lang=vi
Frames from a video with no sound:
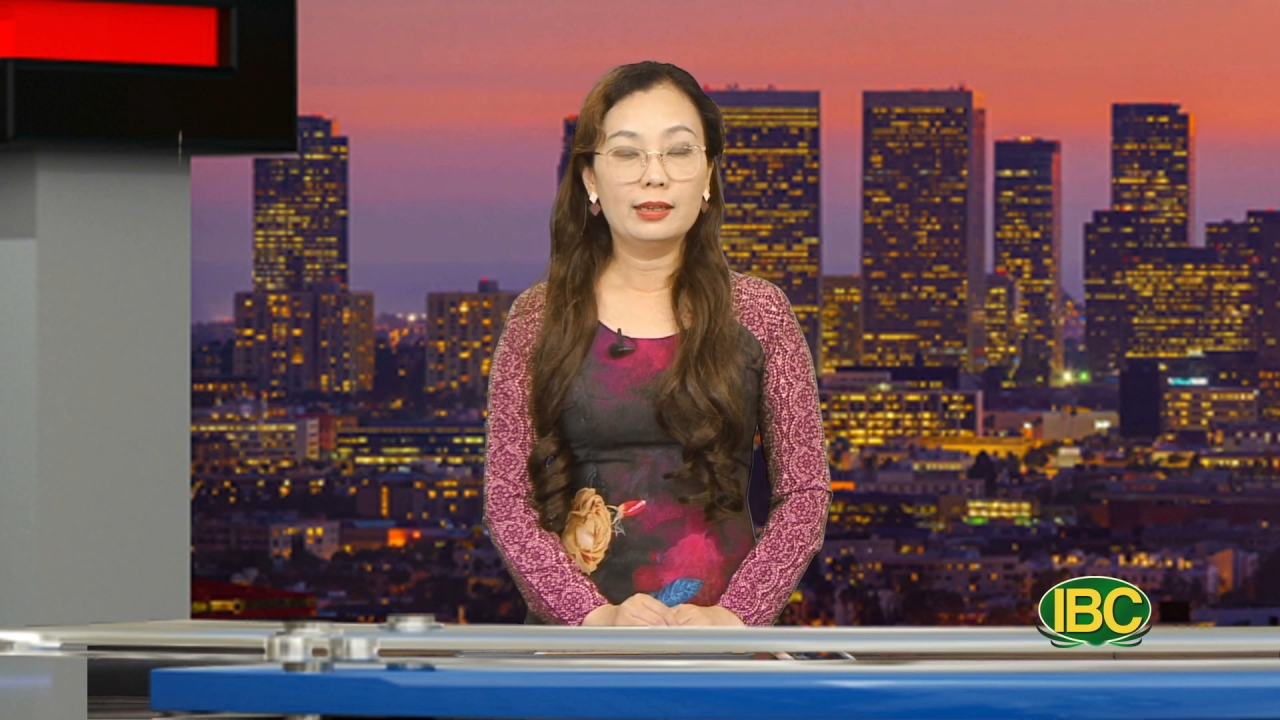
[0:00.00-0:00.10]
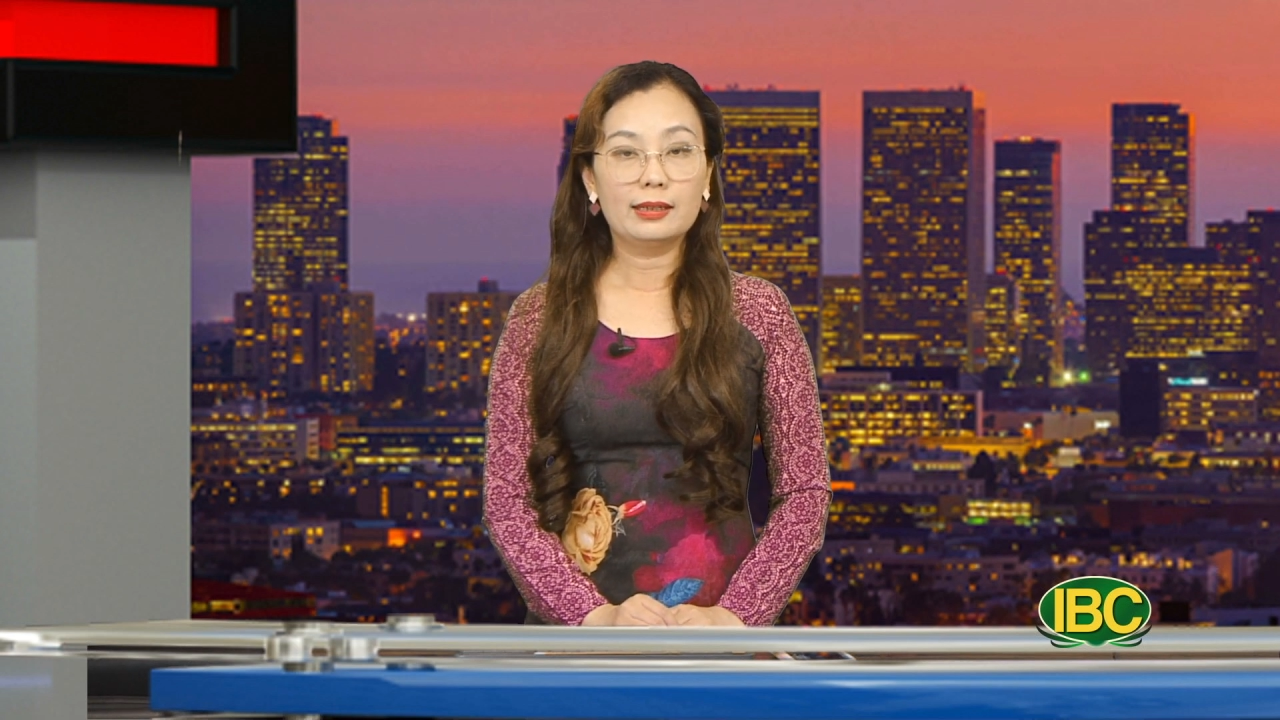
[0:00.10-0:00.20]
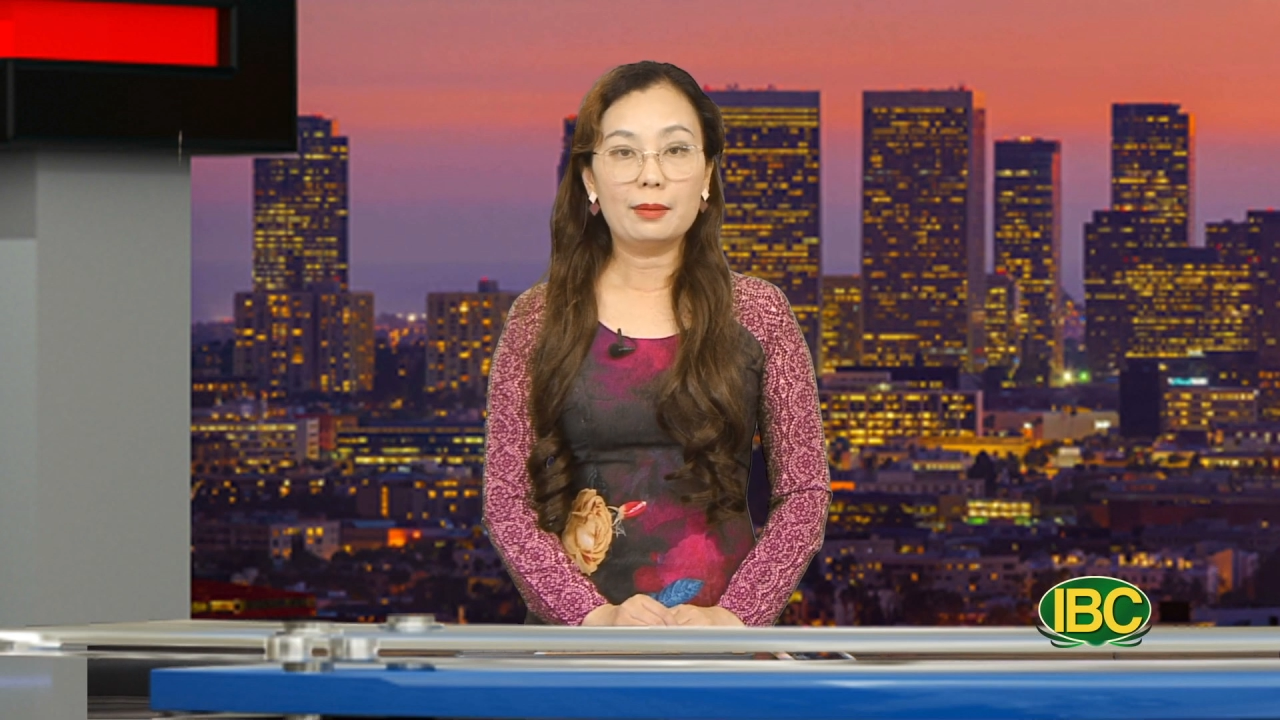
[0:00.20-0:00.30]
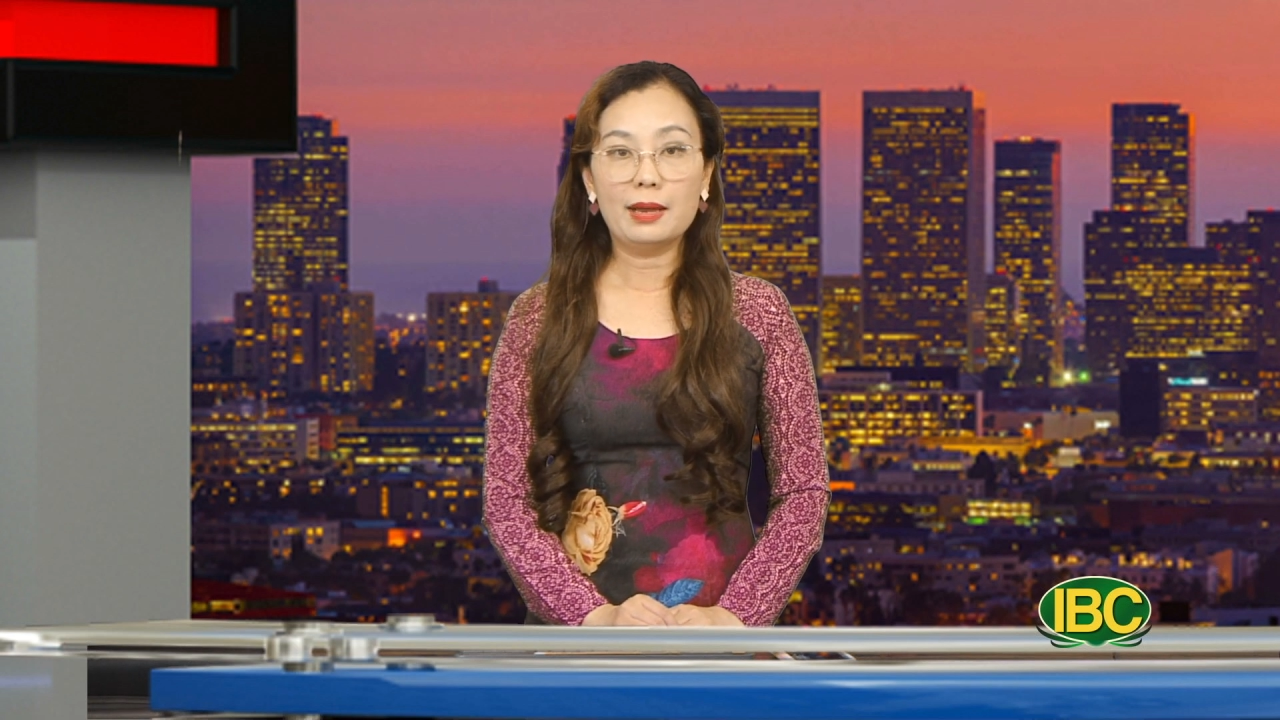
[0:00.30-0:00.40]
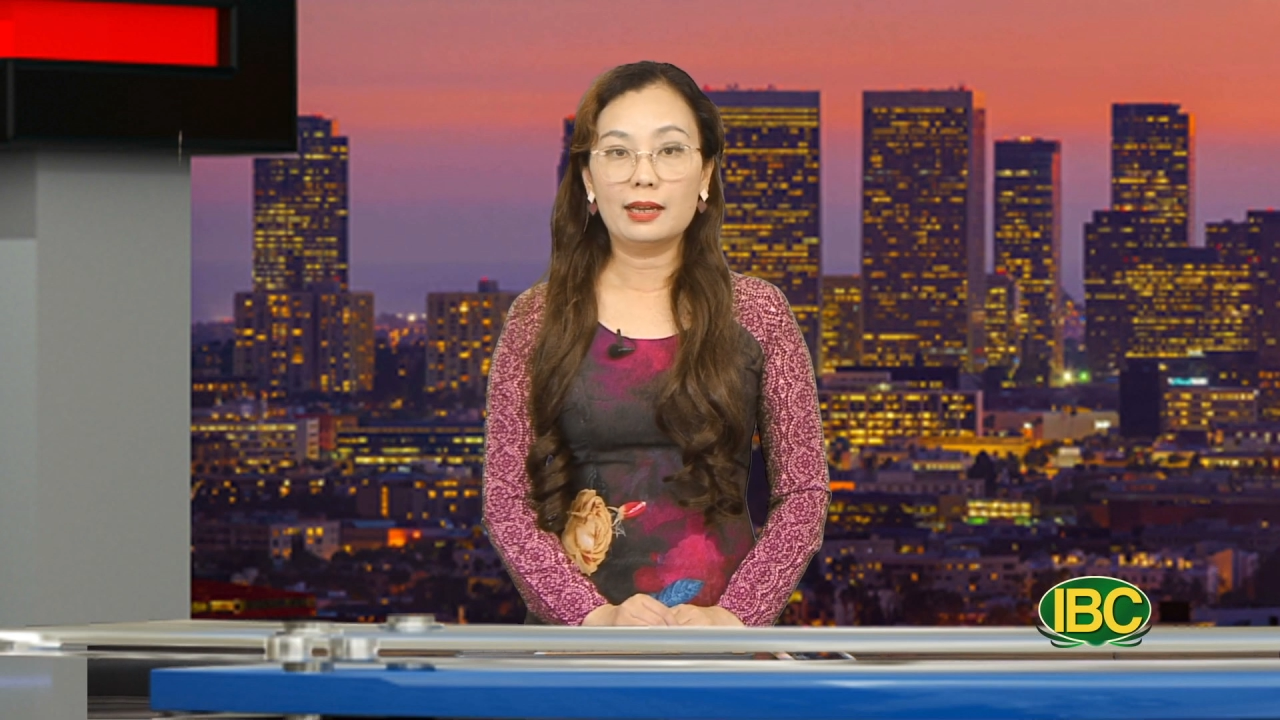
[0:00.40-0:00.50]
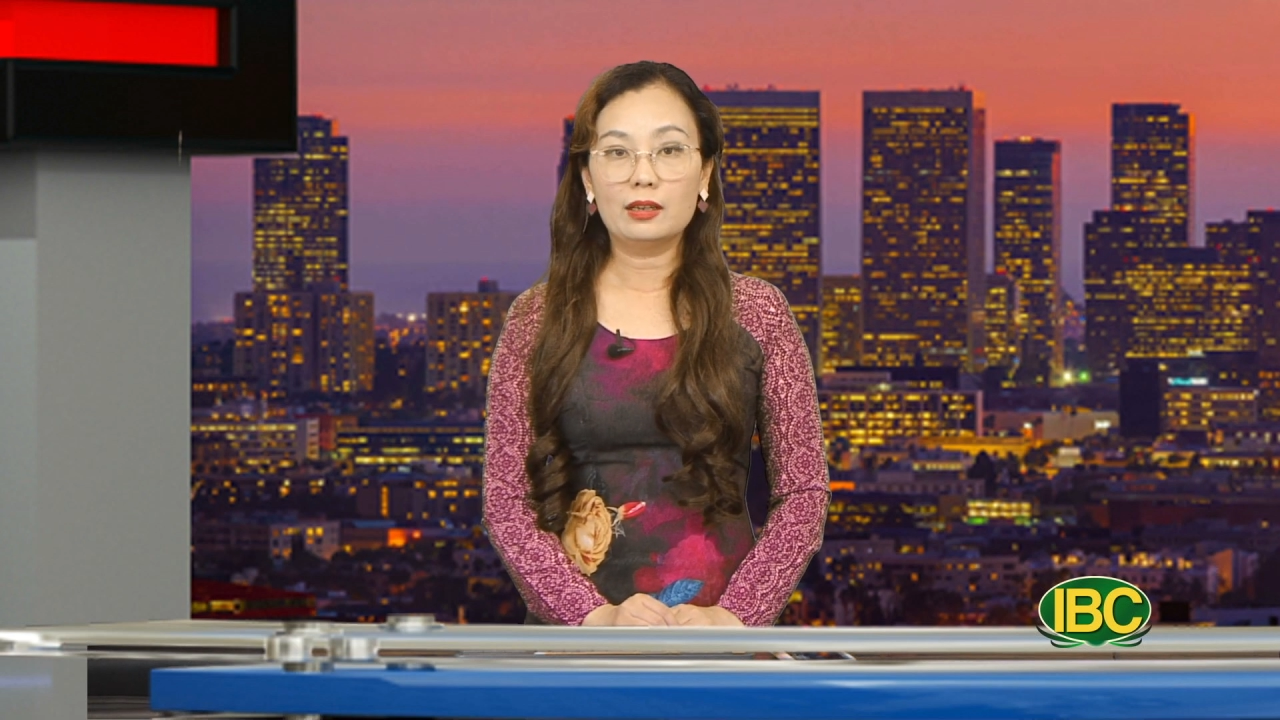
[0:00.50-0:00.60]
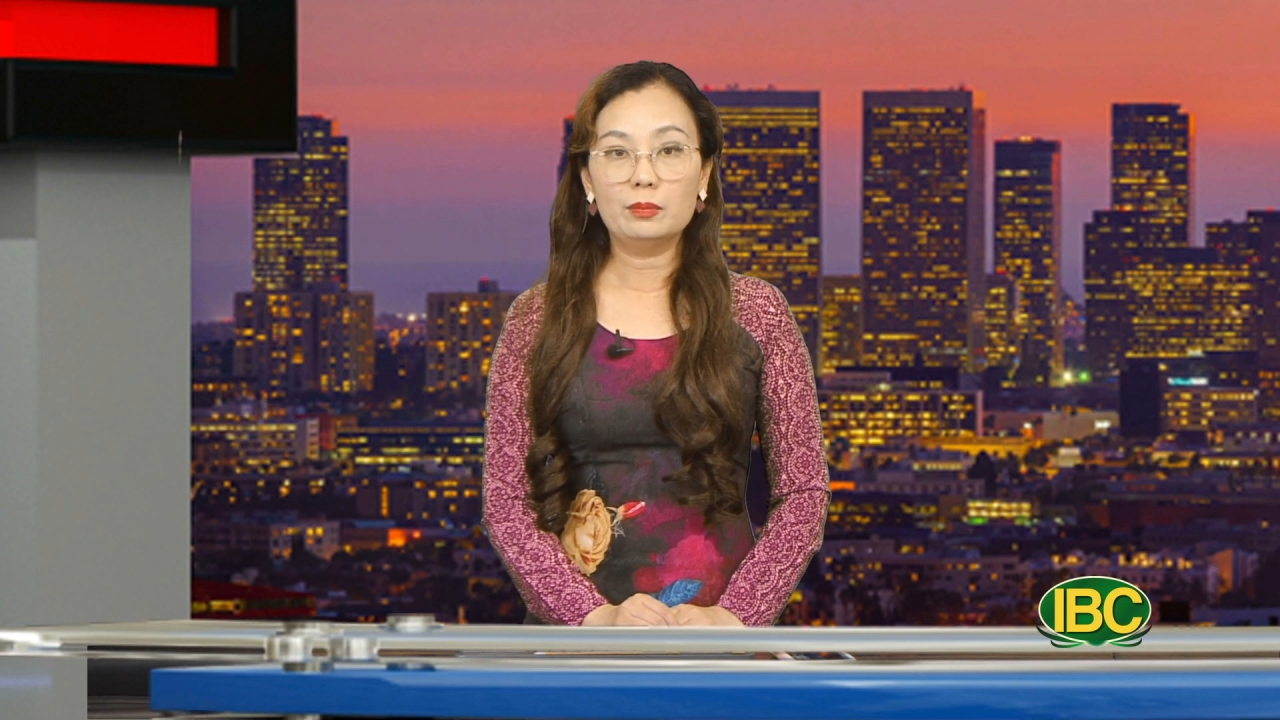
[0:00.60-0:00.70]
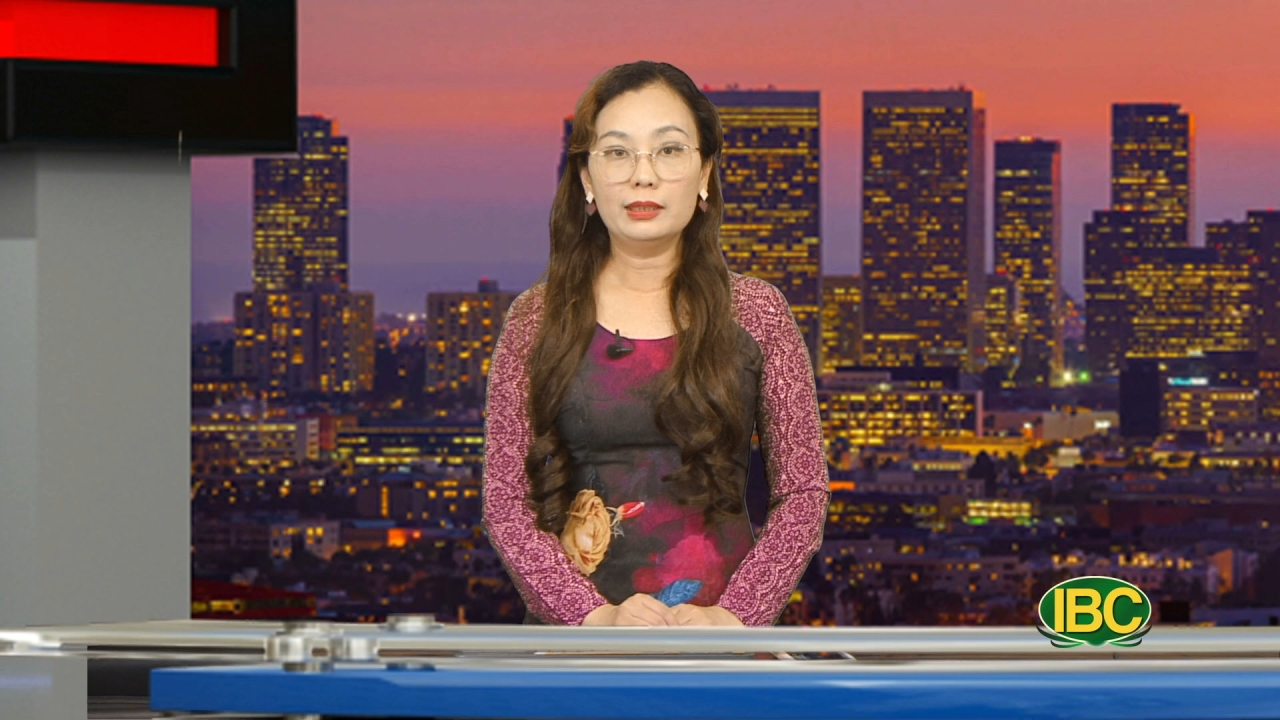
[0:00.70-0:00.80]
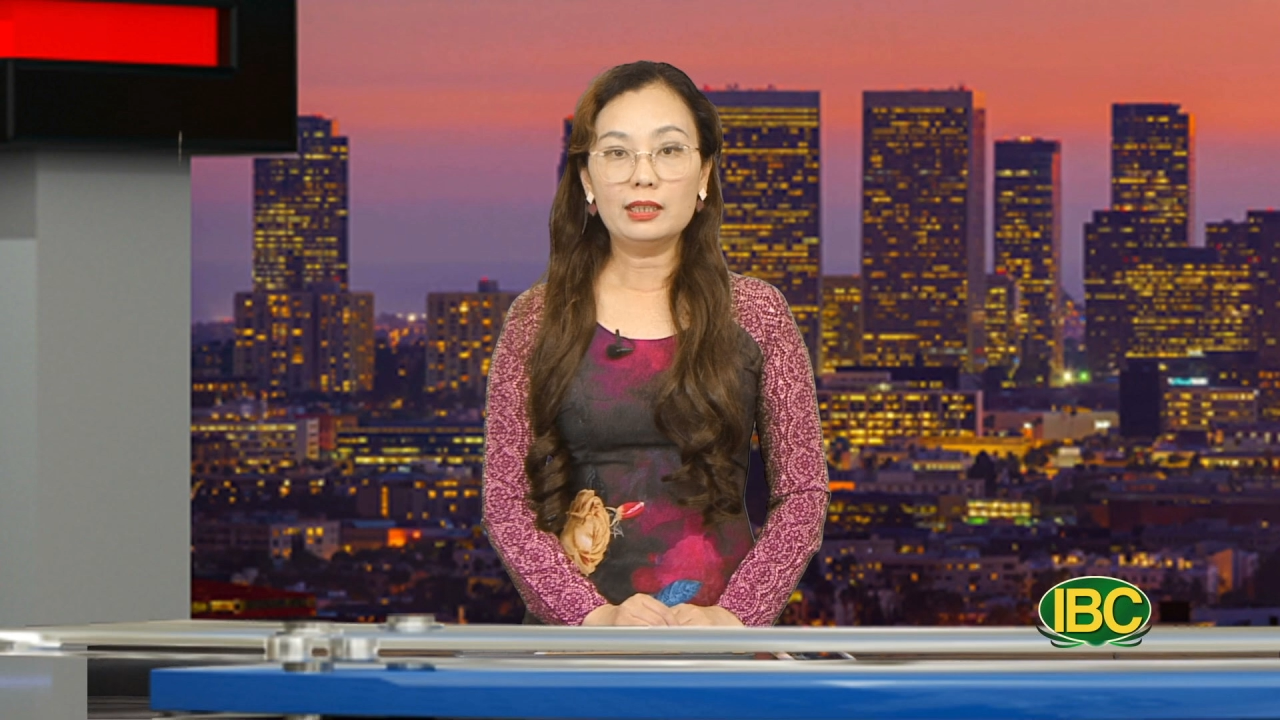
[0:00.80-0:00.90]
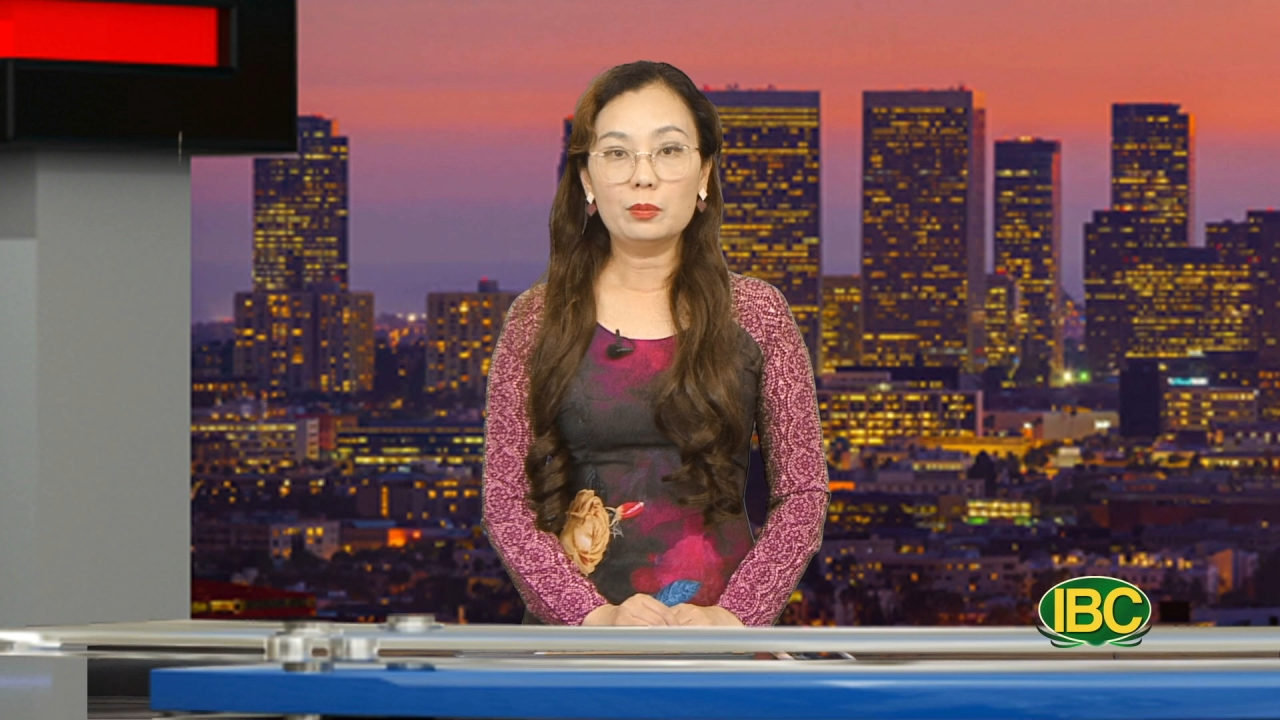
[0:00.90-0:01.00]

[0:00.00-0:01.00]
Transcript: Nam Hàn không tiếc